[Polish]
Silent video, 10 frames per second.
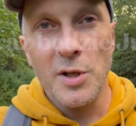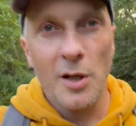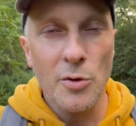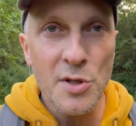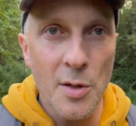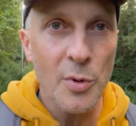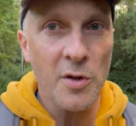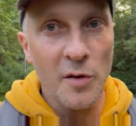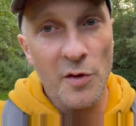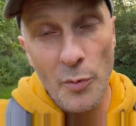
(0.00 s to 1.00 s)
diagnozę,
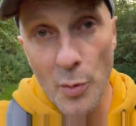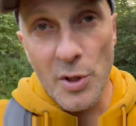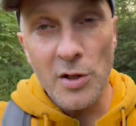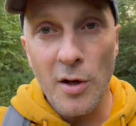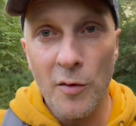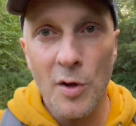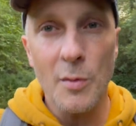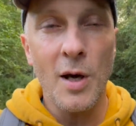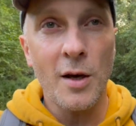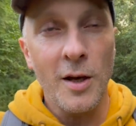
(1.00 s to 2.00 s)
ponieważ w poprzednich
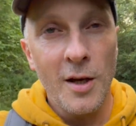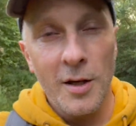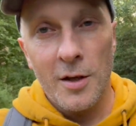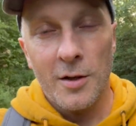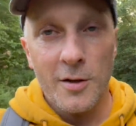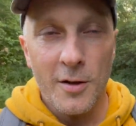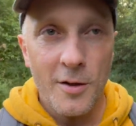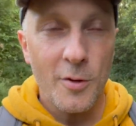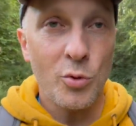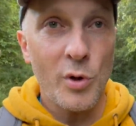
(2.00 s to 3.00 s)
filmach,
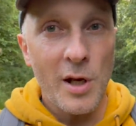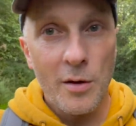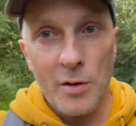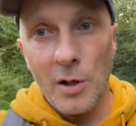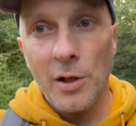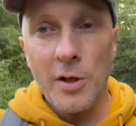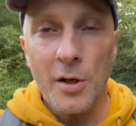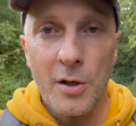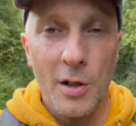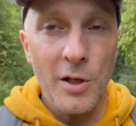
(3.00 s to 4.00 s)
które
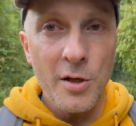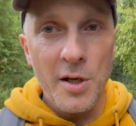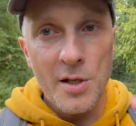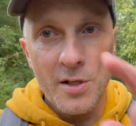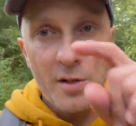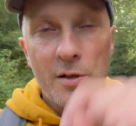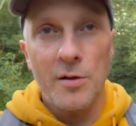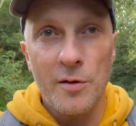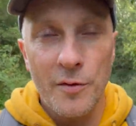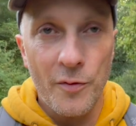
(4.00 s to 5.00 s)
link, link jest
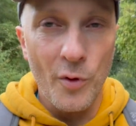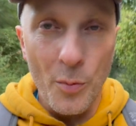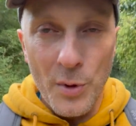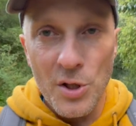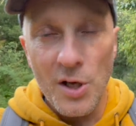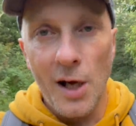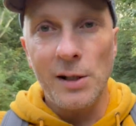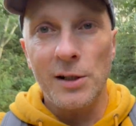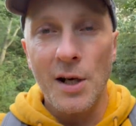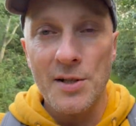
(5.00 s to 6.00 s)
w opisie,
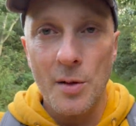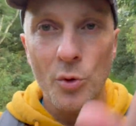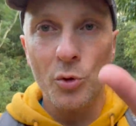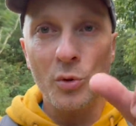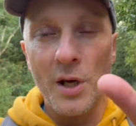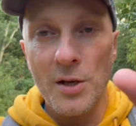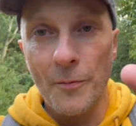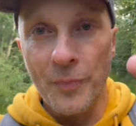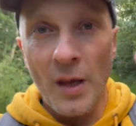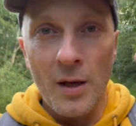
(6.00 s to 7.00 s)
ale tak samo
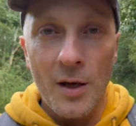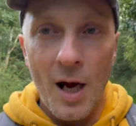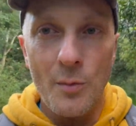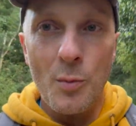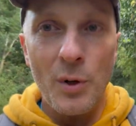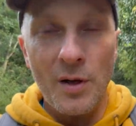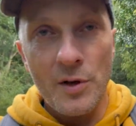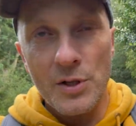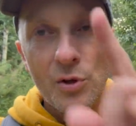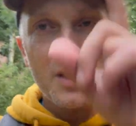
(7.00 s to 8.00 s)
tutaj albo po
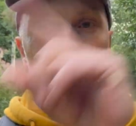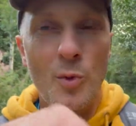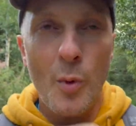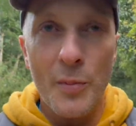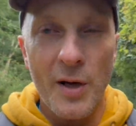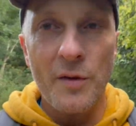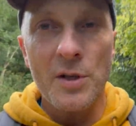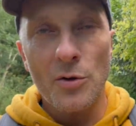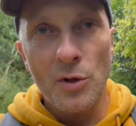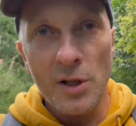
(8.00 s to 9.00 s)
lewej stronie, albo po
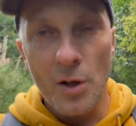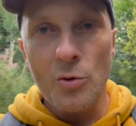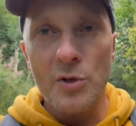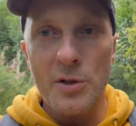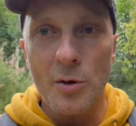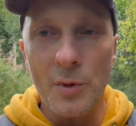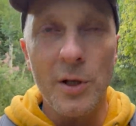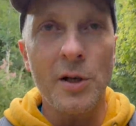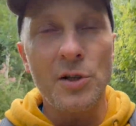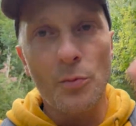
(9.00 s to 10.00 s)
prawej stronie na górze są
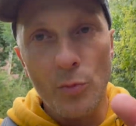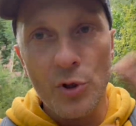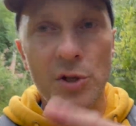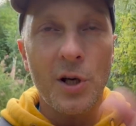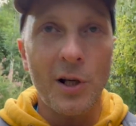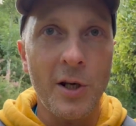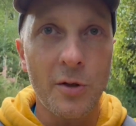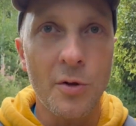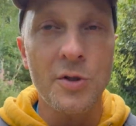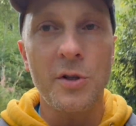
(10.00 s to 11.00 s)
link, gdzie możecie
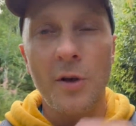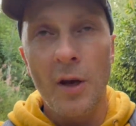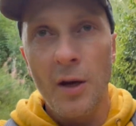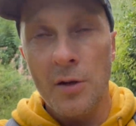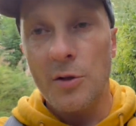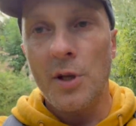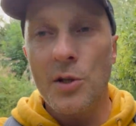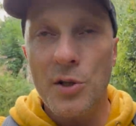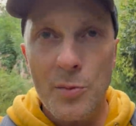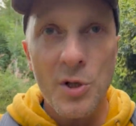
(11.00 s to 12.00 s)
kliknąć i
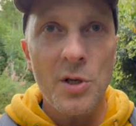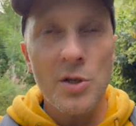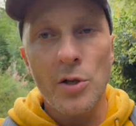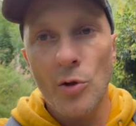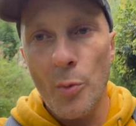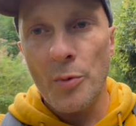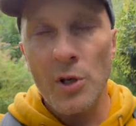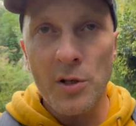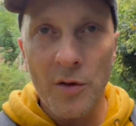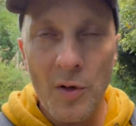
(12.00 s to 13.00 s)
zostaniecie przeniesieni do
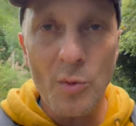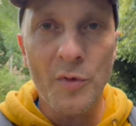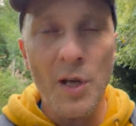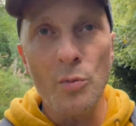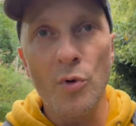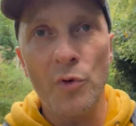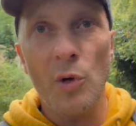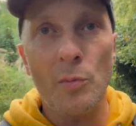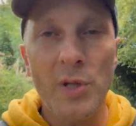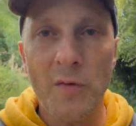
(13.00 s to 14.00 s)
poprzednich filmów. Tam
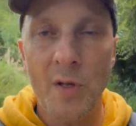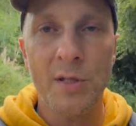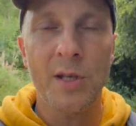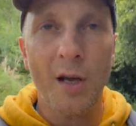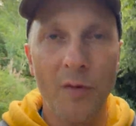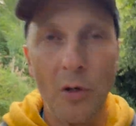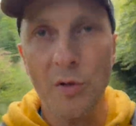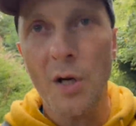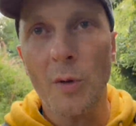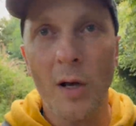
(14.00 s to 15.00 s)
mówiłem mniej więcej, jak
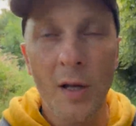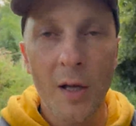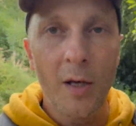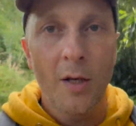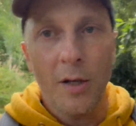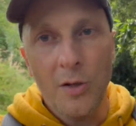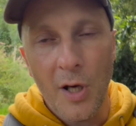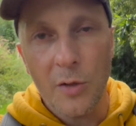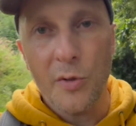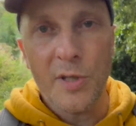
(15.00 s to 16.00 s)
wyglądała e,
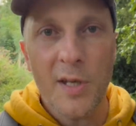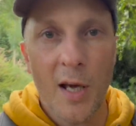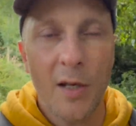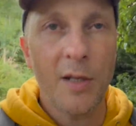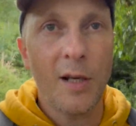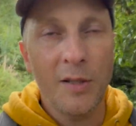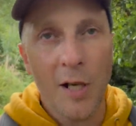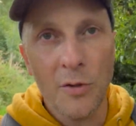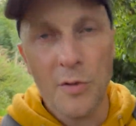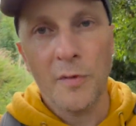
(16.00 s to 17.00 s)
diagnoza, jak, jak
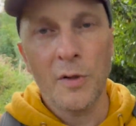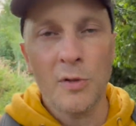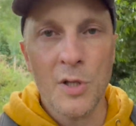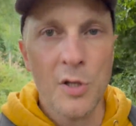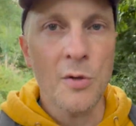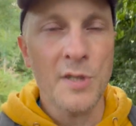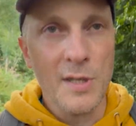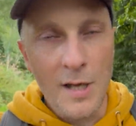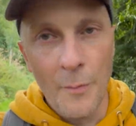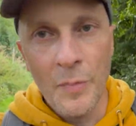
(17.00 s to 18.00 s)
diagnozowano naszego
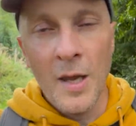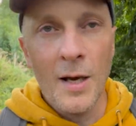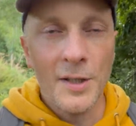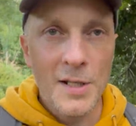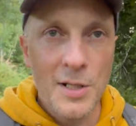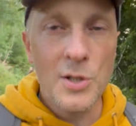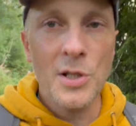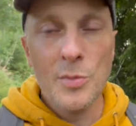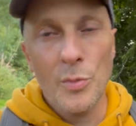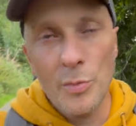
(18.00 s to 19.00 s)
syna. A teraz
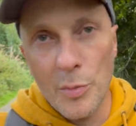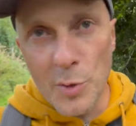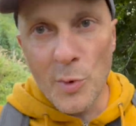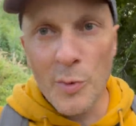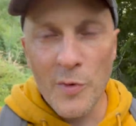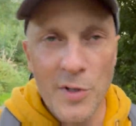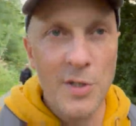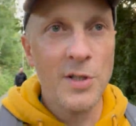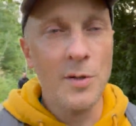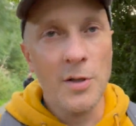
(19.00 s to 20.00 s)
chcielibyśmy
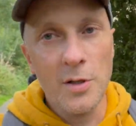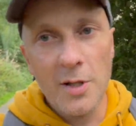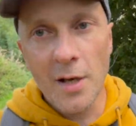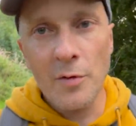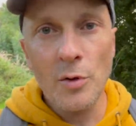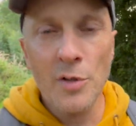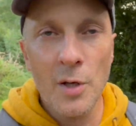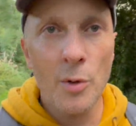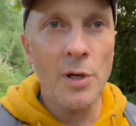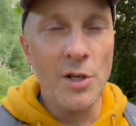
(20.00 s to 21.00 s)
powiedzieć, e, jak
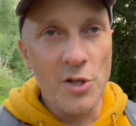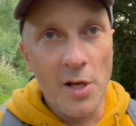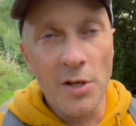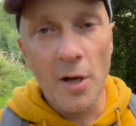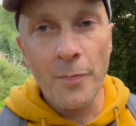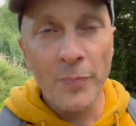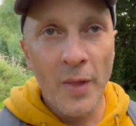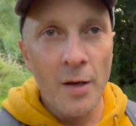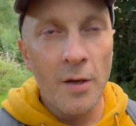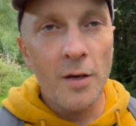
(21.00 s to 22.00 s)
wyglądało leczenie
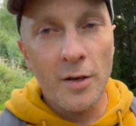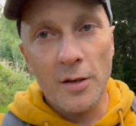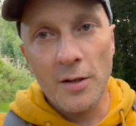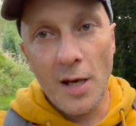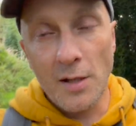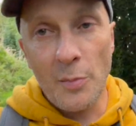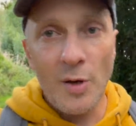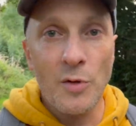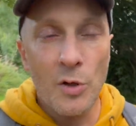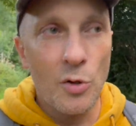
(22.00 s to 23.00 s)
e, tak
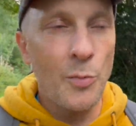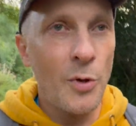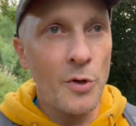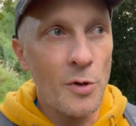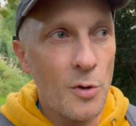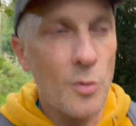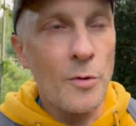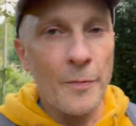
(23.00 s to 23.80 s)
naprawdę krok po kroku.